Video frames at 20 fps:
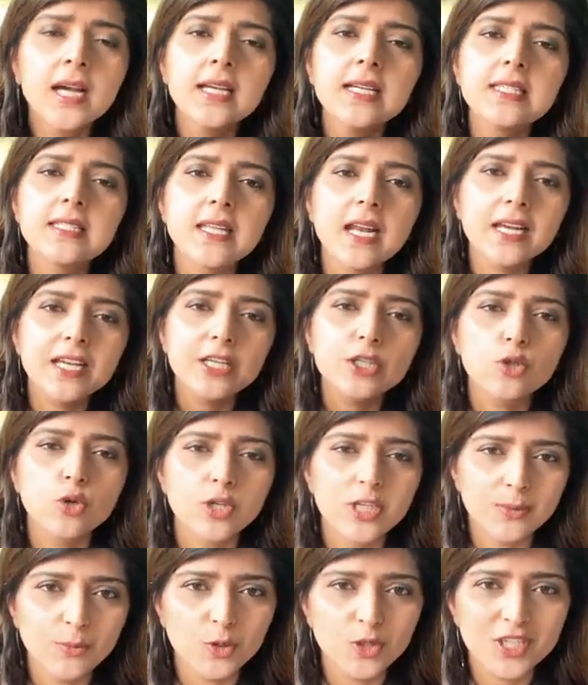इस तरह के
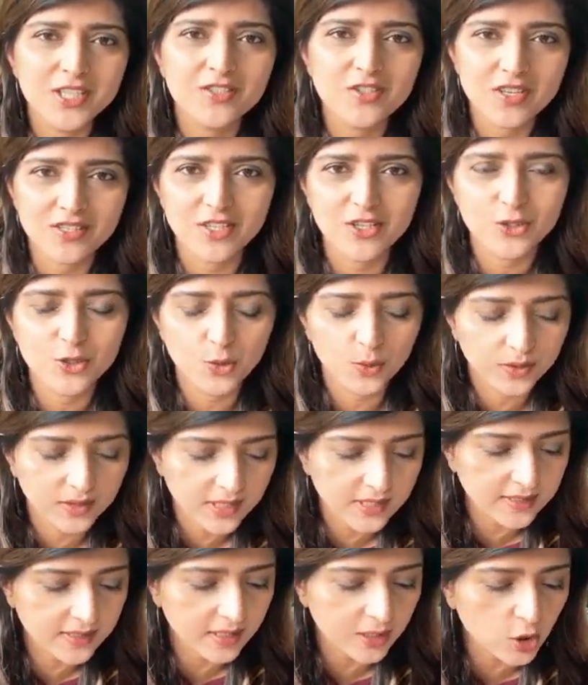छोटे मोटे स्ट्रेसेस जो
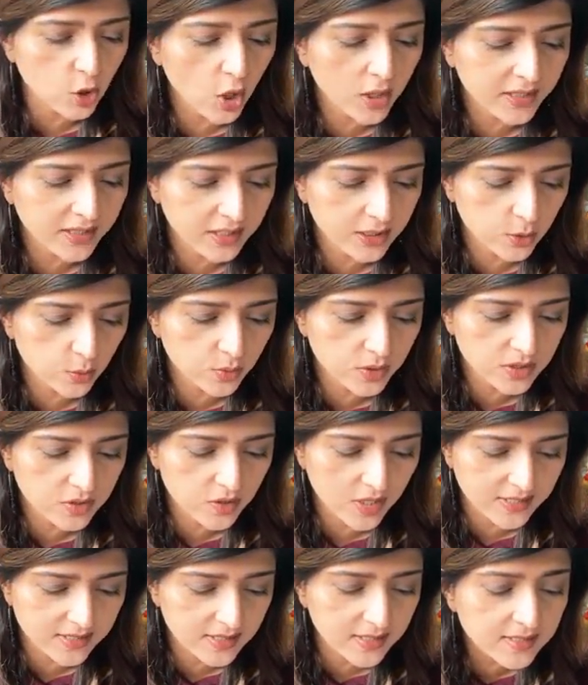होते हैं दे आर कॉल्ड एक्यूट
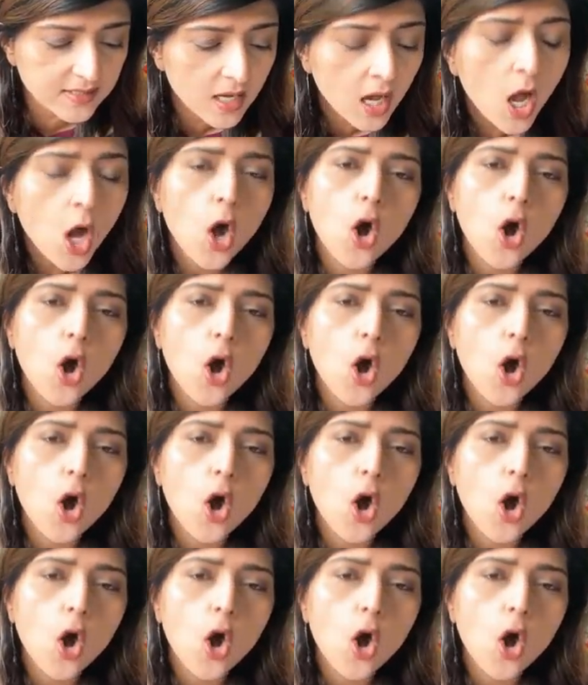स्ट्रेसेस